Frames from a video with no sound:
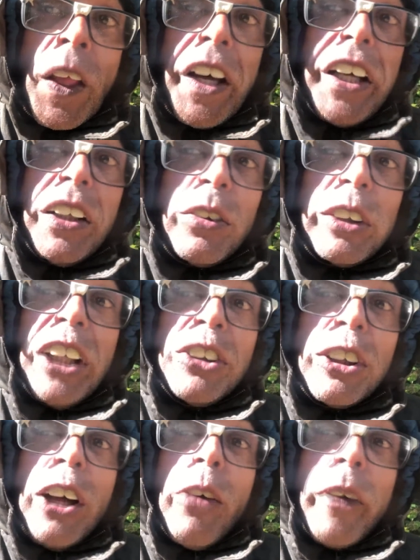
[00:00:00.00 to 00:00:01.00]
E não
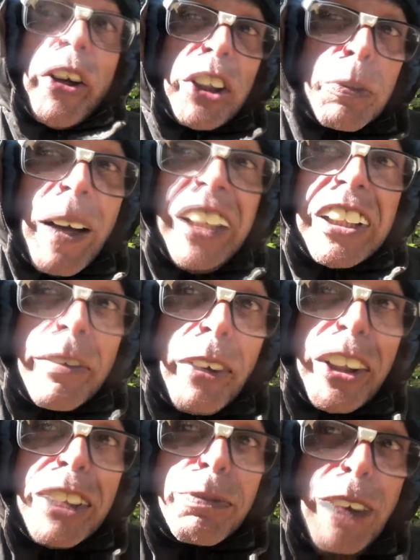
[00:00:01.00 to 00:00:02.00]
deixo não, meu espaço é
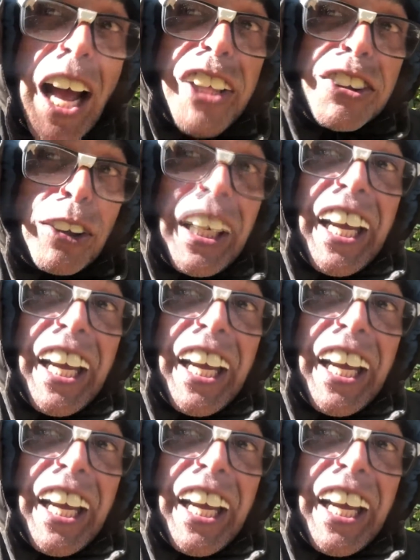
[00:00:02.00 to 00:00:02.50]
meu espaço,